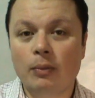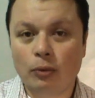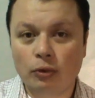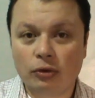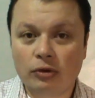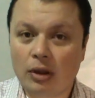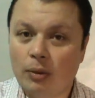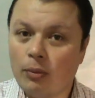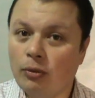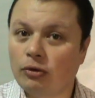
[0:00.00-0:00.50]

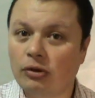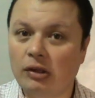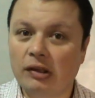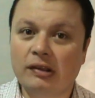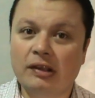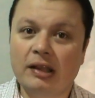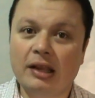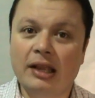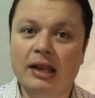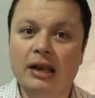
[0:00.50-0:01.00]
busquemos
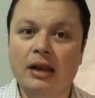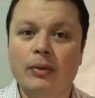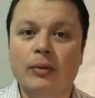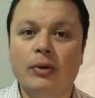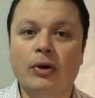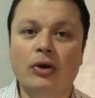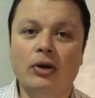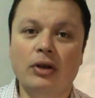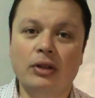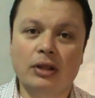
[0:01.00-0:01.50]
este
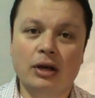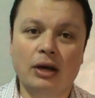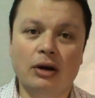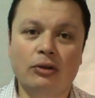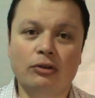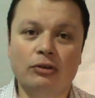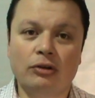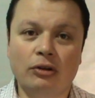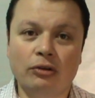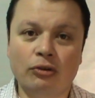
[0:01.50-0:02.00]
equilibrio entre
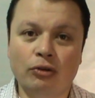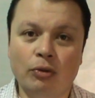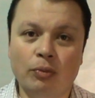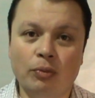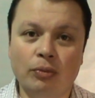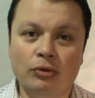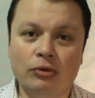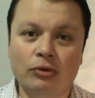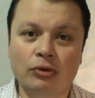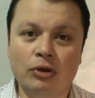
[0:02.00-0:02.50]
los tres
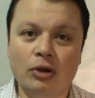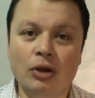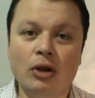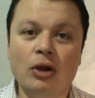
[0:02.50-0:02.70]
grupos.